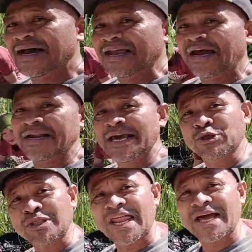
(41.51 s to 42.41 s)
Yan.
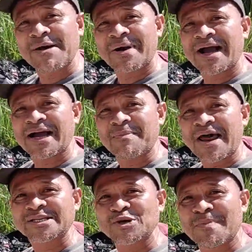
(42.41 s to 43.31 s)
Ito talaga mga
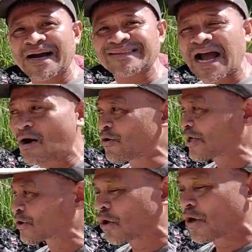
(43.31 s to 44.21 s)
kablogs, yung mga tao na
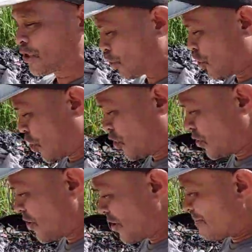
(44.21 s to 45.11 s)
to, ito yung
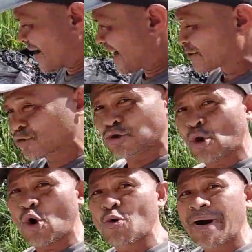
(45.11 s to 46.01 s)
mga totoong